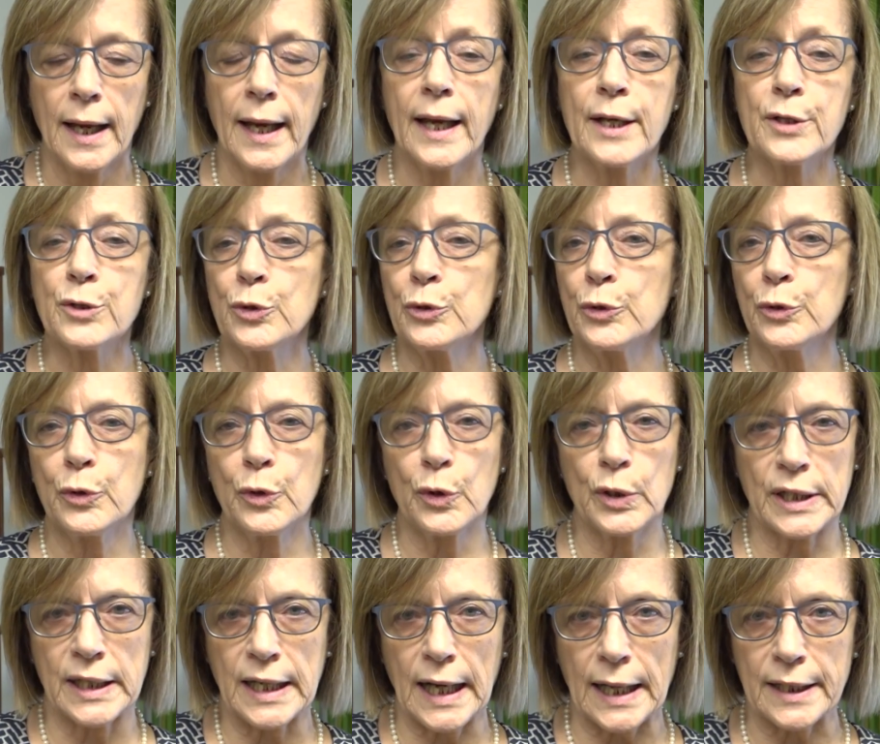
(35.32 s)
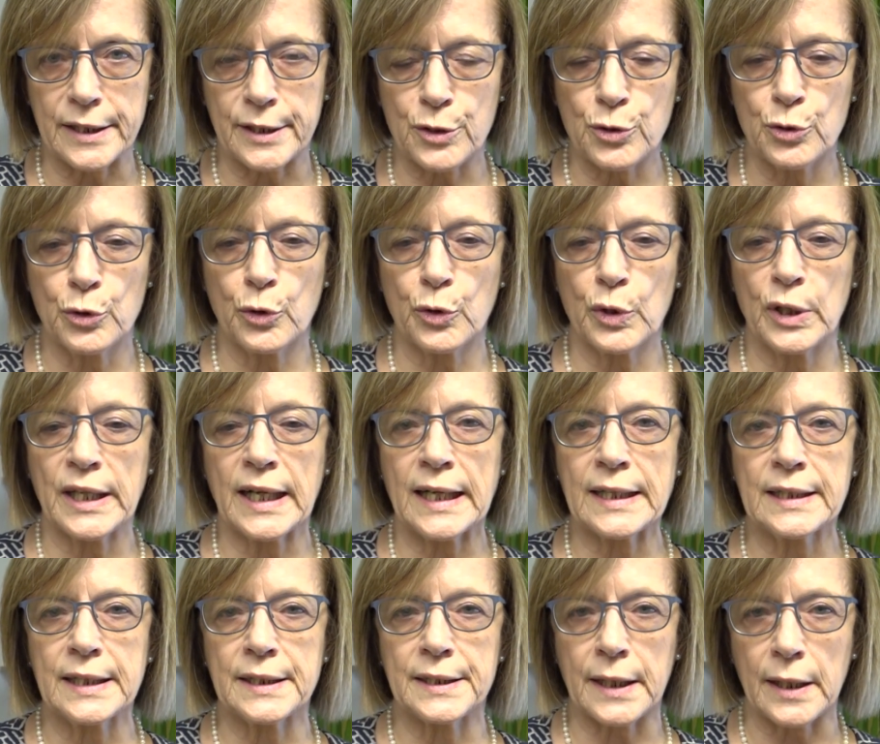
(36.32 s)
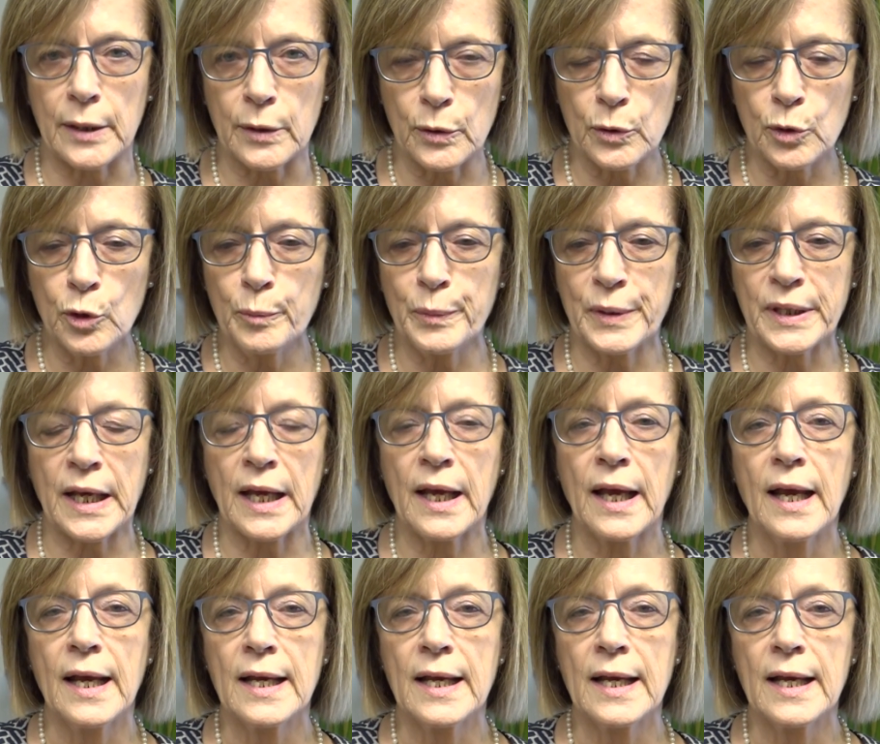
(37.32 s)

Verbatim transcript: E sono collegate, sono collegate tra loro perché